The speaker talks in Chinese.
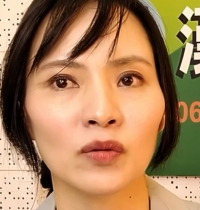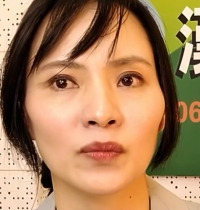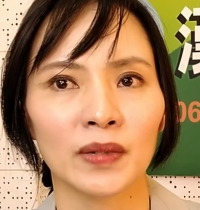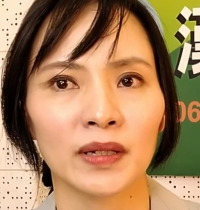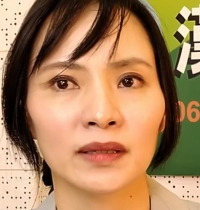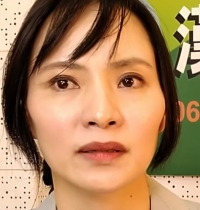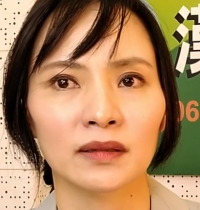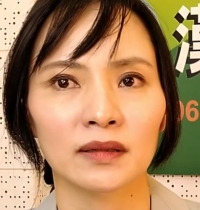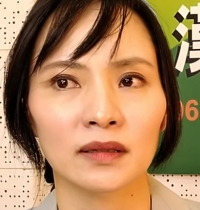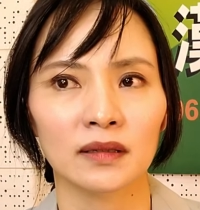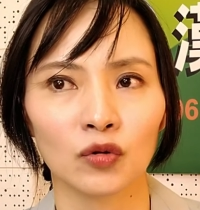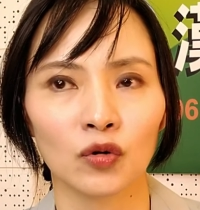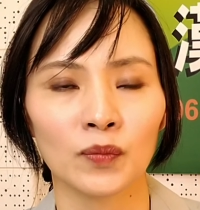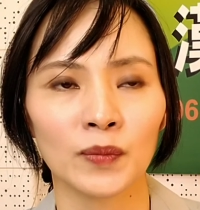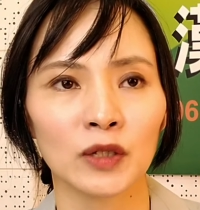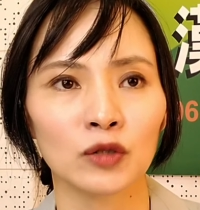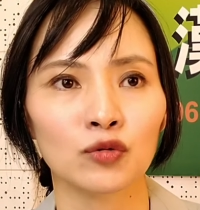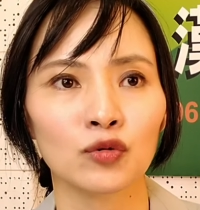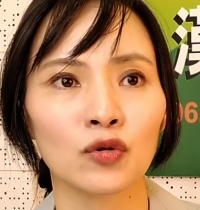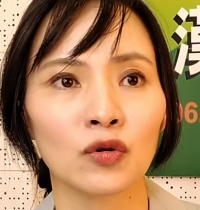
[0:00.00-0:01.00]
后我们我
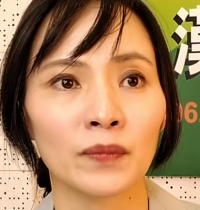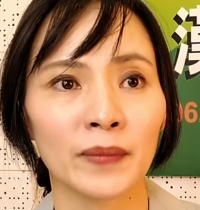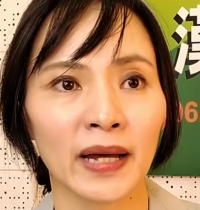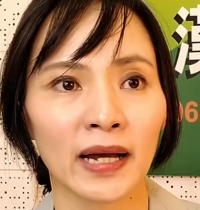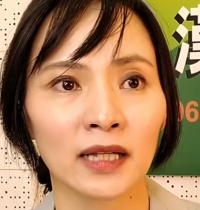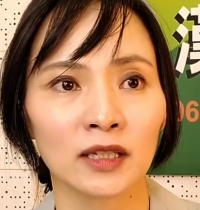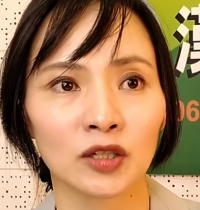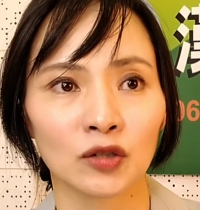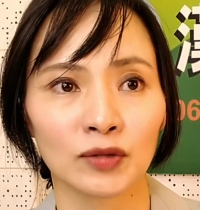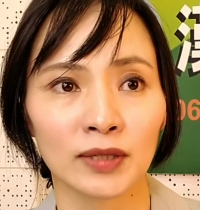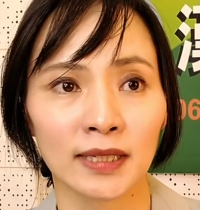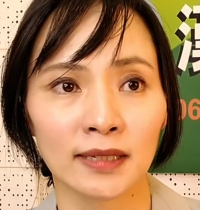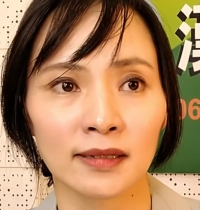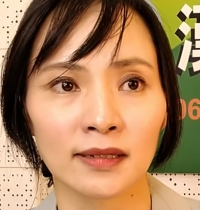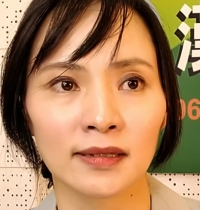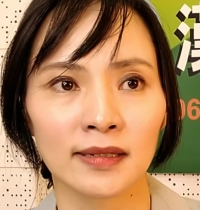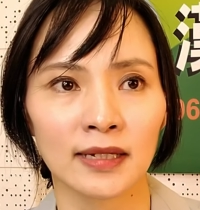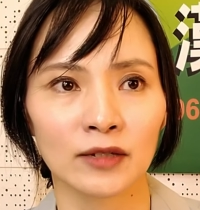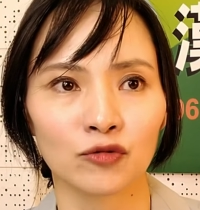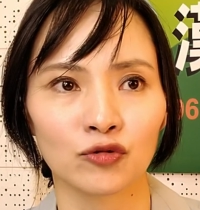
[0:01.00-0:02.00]
们如果我们要走刑
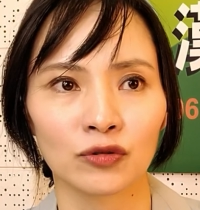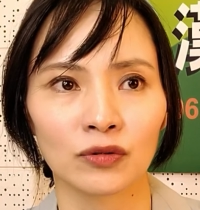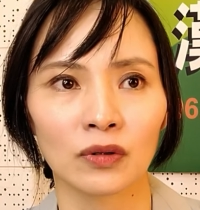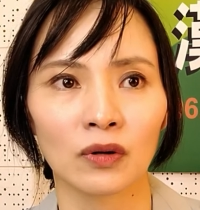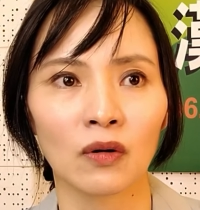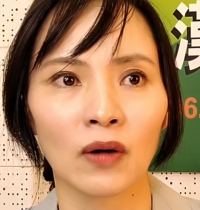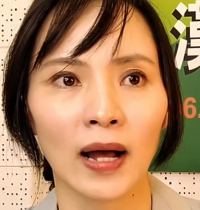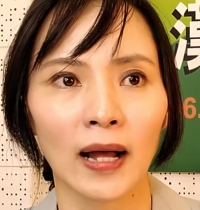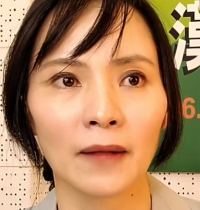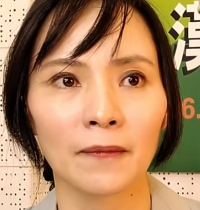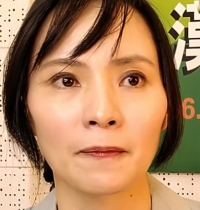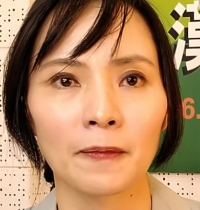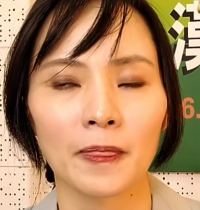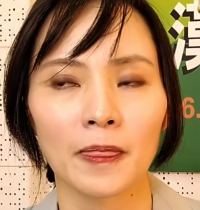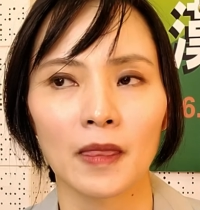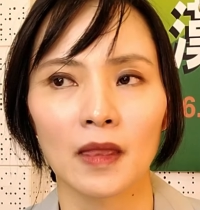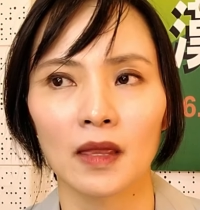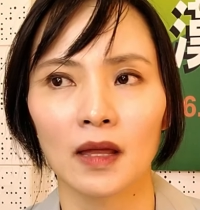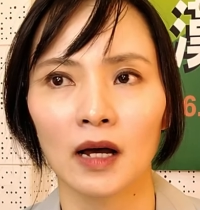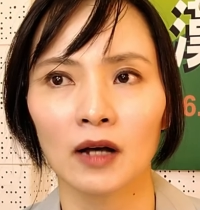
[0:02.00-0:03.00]
事程序的话，
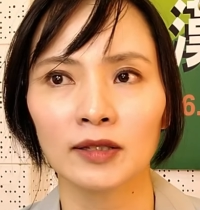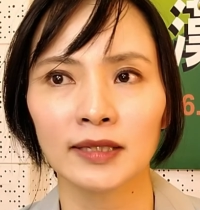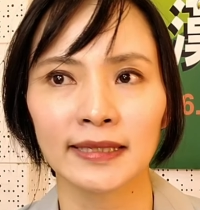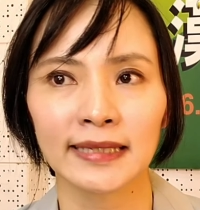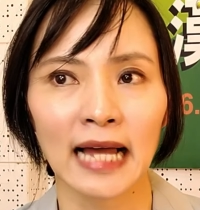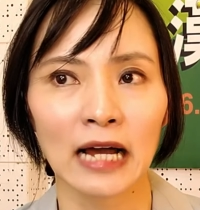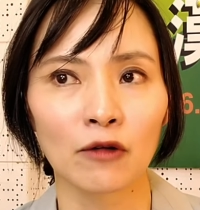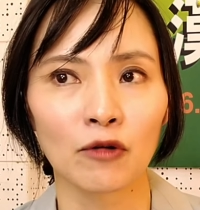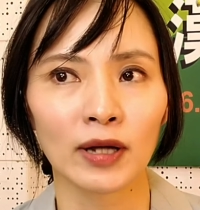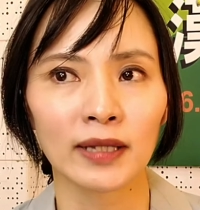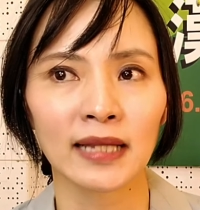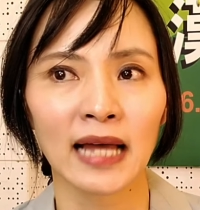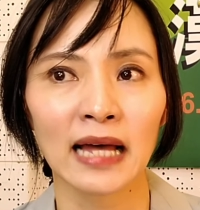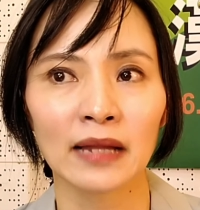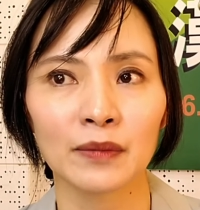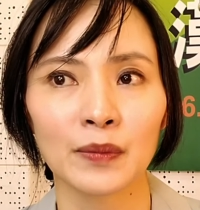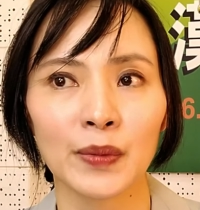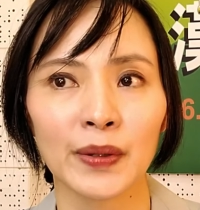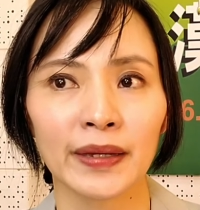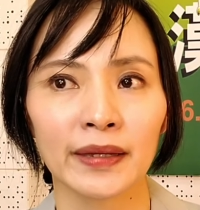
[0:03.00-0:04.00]
然后检察官
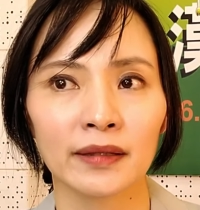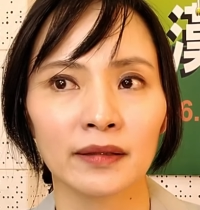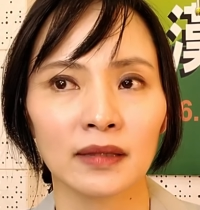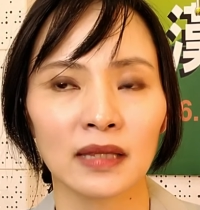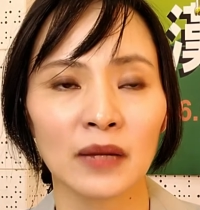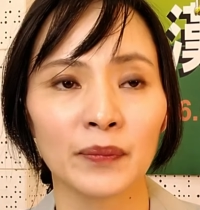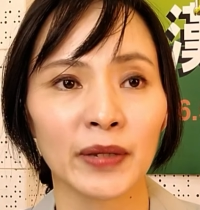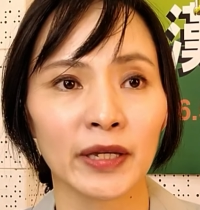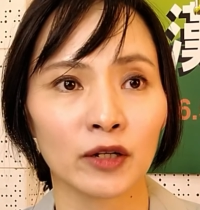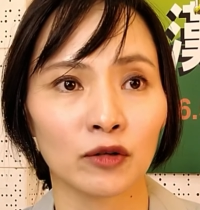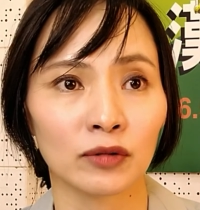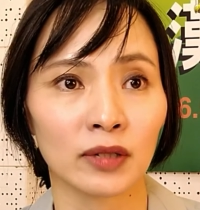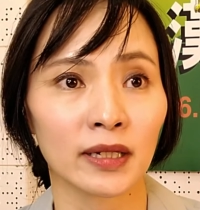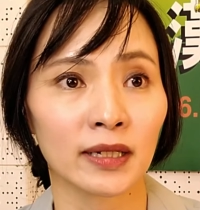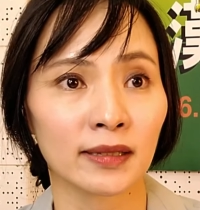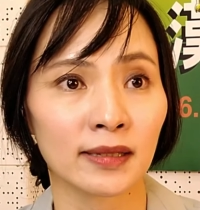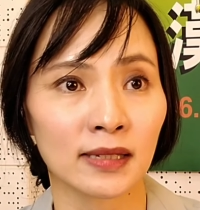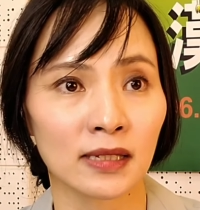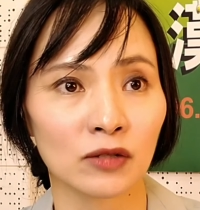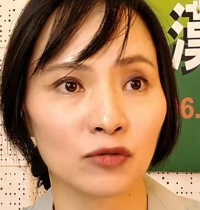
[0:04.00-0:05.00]
他那边那边有那
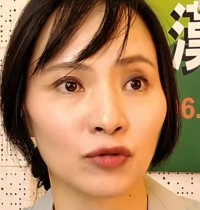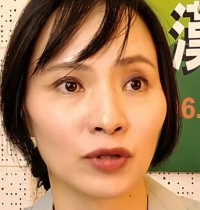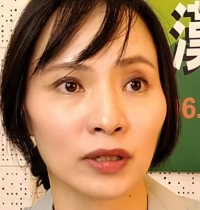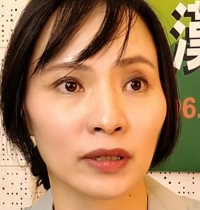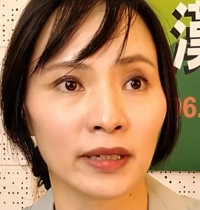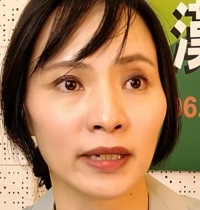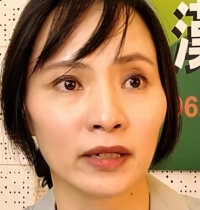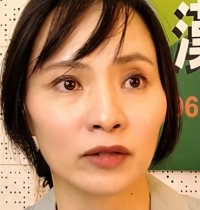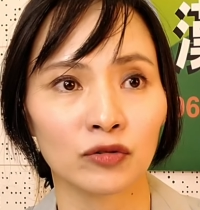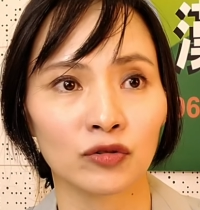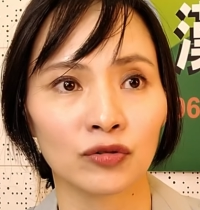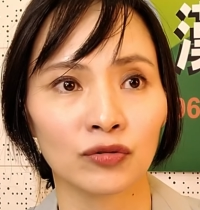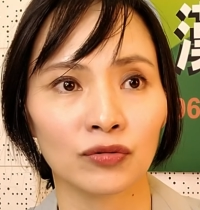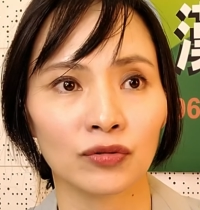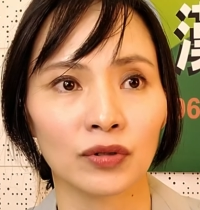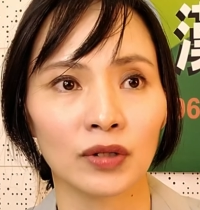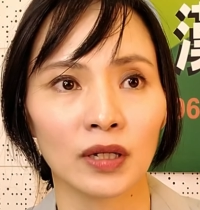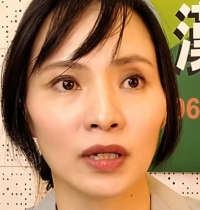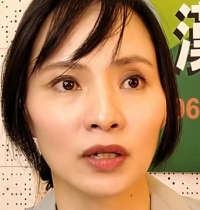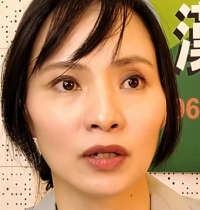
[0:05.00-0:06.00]
个资源可以
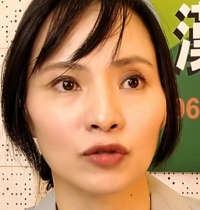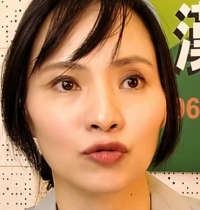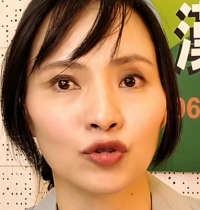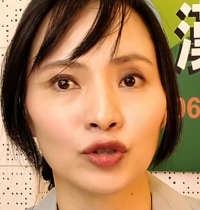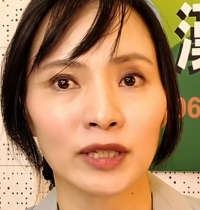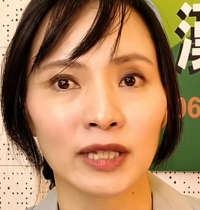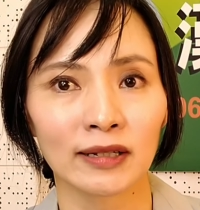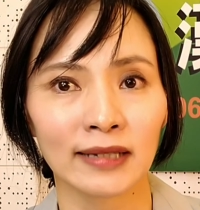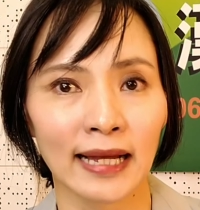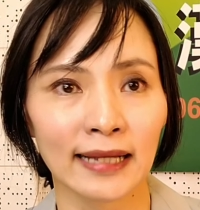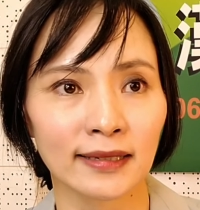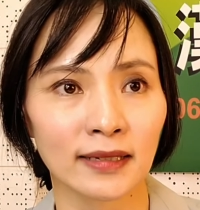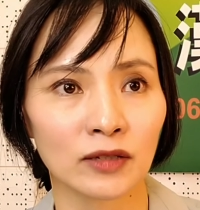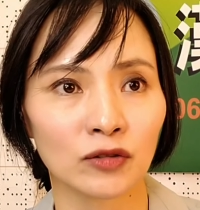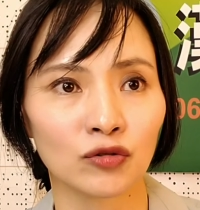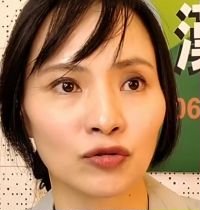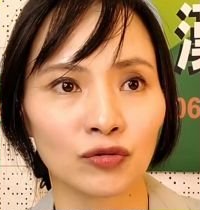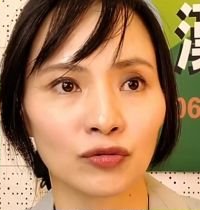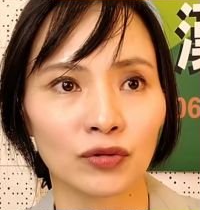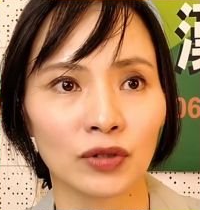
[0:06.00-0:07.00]
去去调查
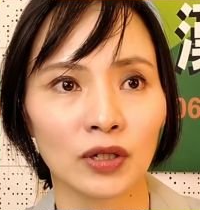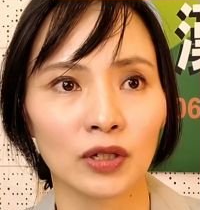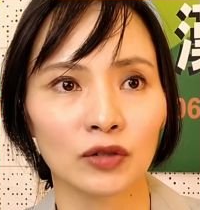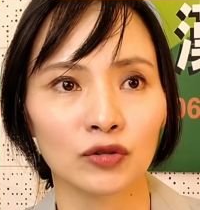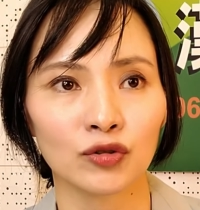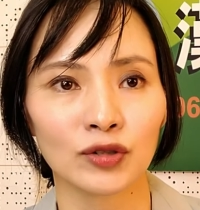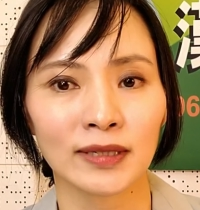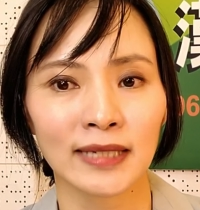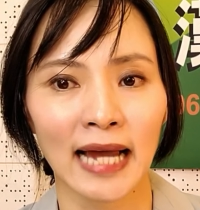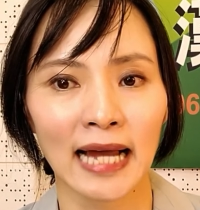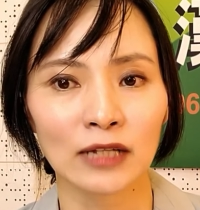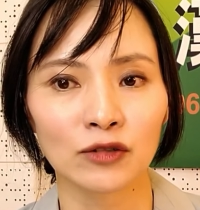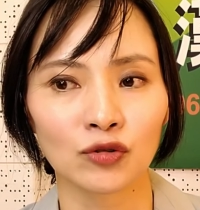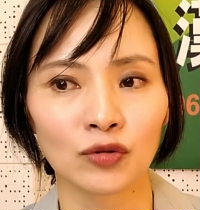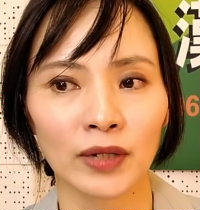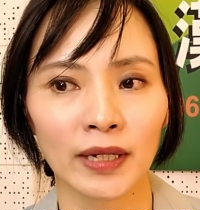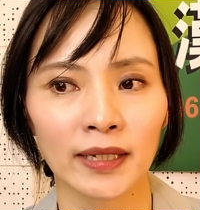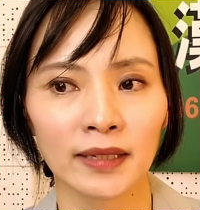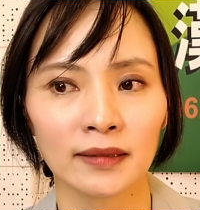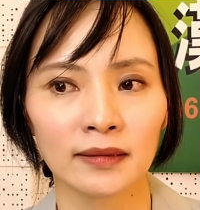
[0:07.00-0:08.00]
证据，去查
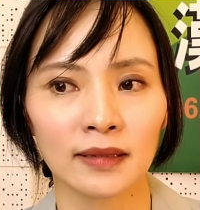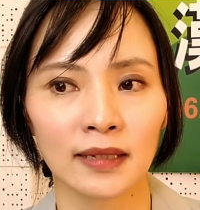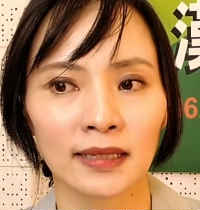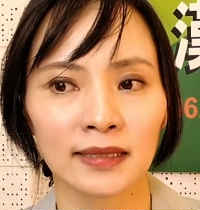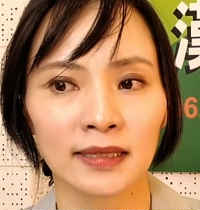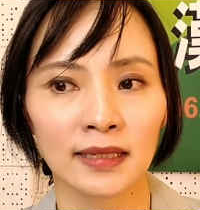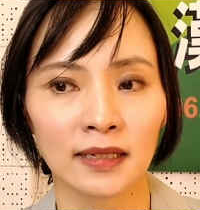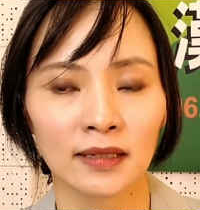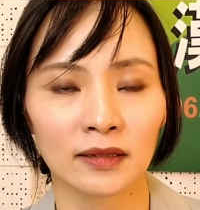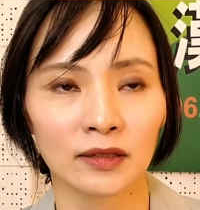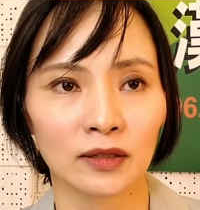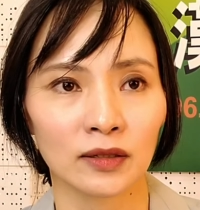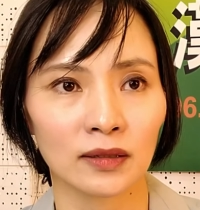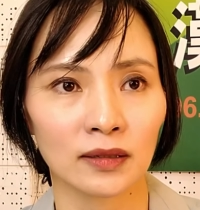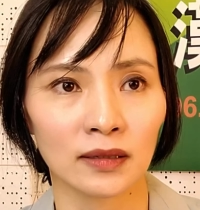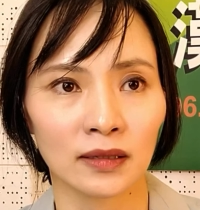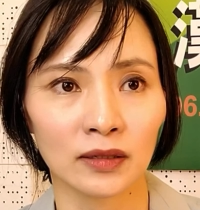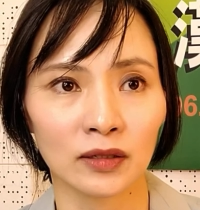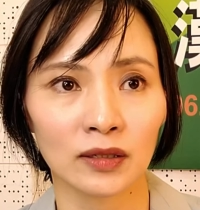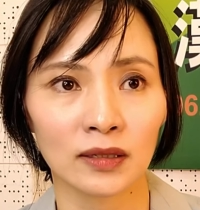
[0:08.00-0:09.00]
说，哎，那这个
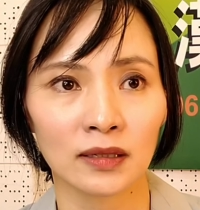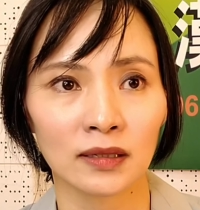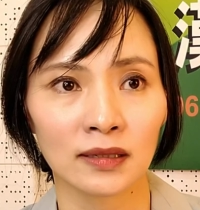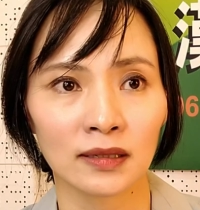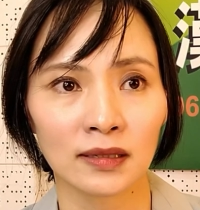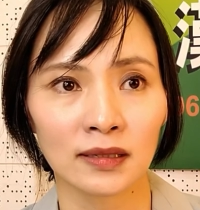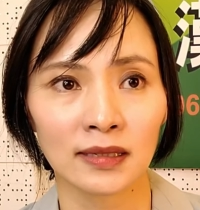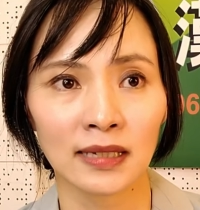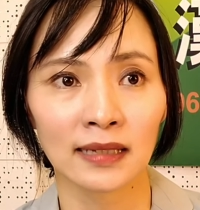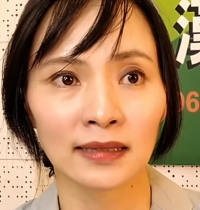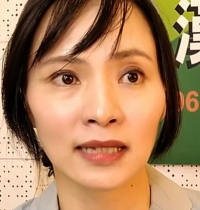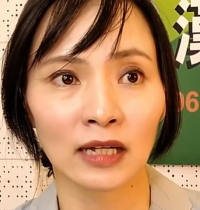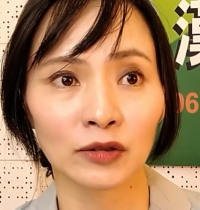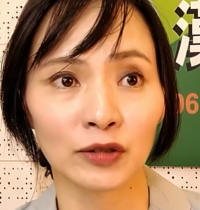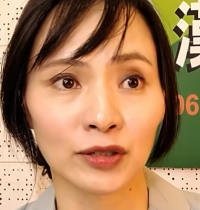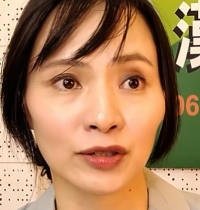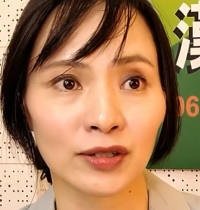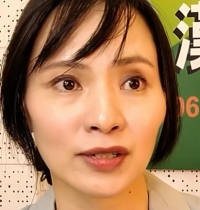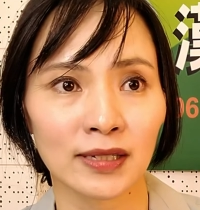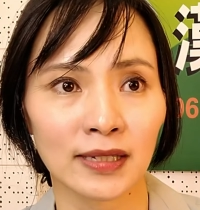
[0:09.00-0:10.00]
人事实上到
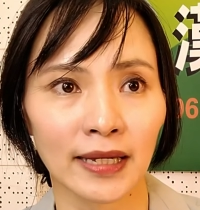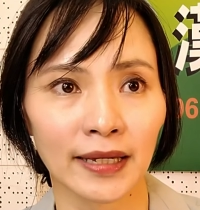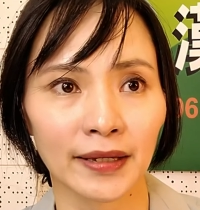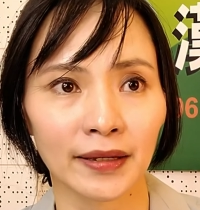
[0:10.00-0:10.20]
底是谁？